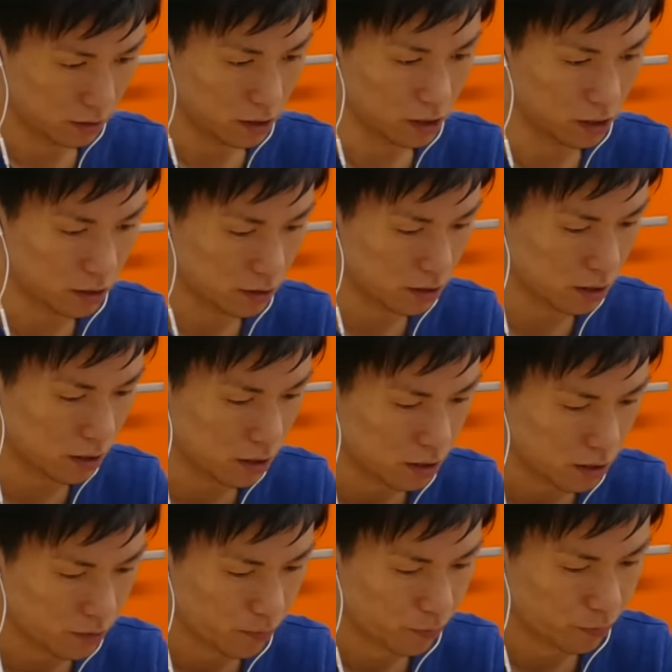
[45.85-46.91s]
いいですね
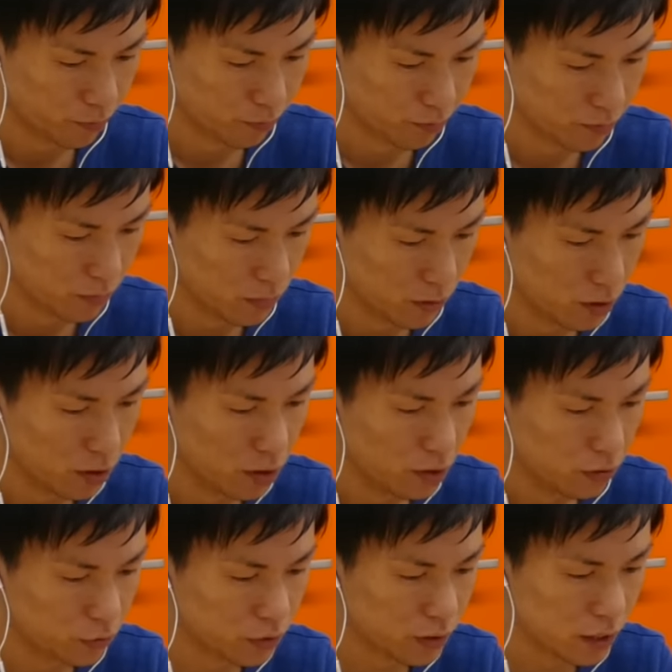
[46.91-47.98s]

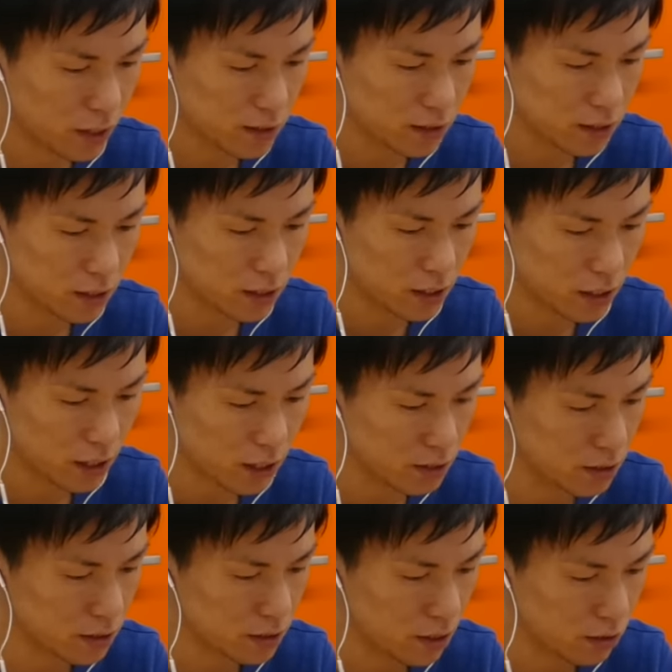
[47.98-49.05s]
復活が2回
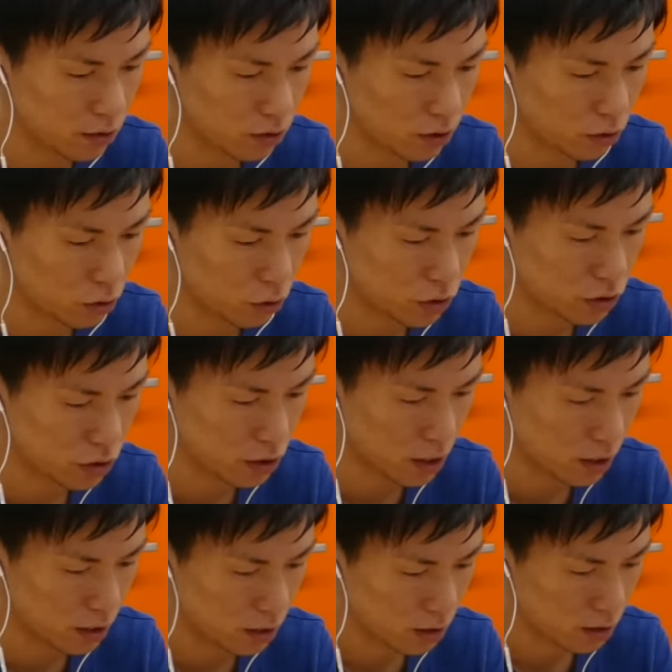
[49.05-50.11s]
ついてるっていう特殊
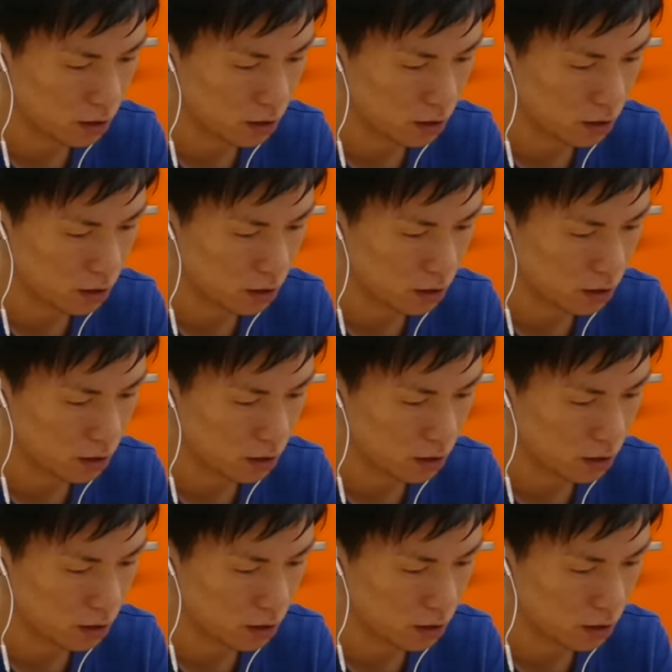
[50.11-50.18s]
な